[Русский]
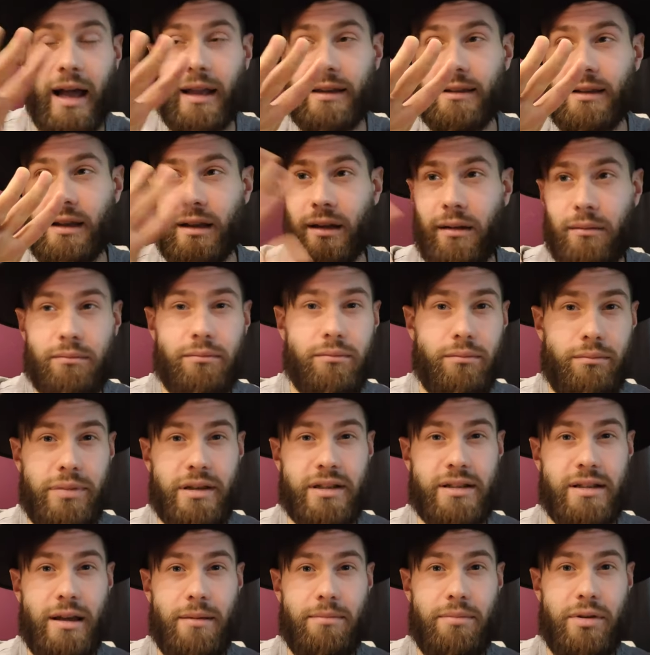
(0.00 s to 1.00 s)
Ладно,
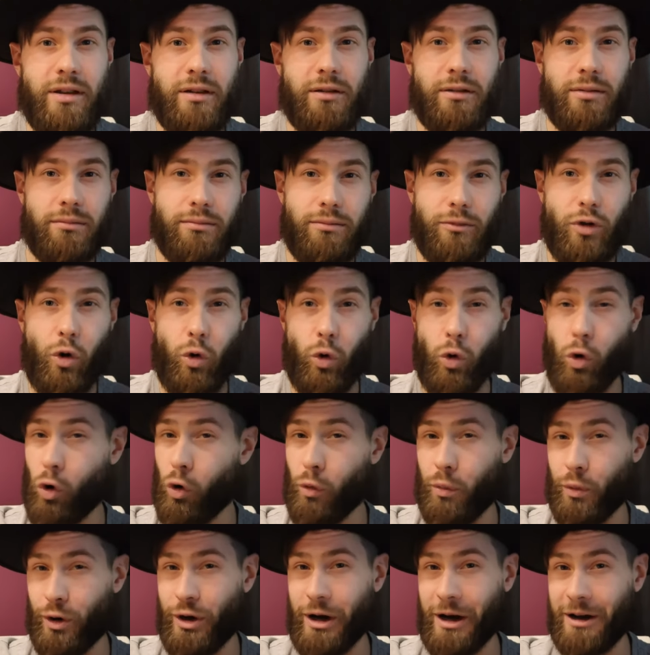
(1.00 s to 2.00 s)
без обид, но no
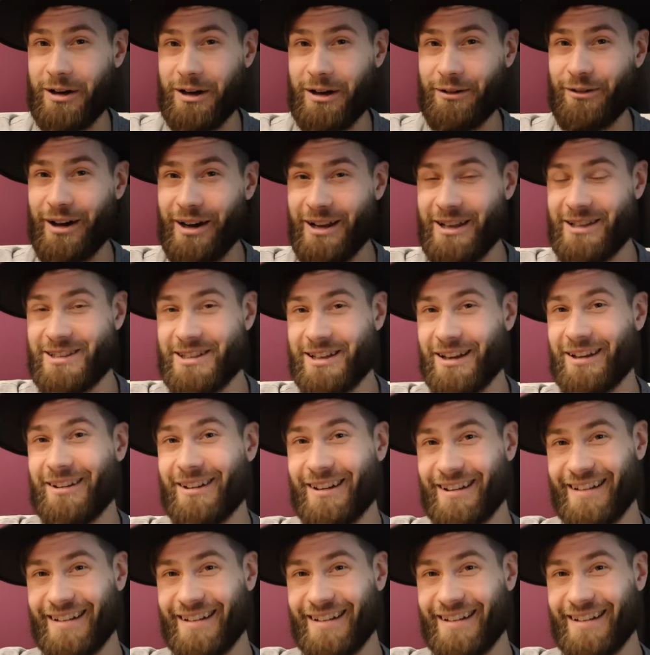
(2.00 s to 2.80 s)
homo, как говорится.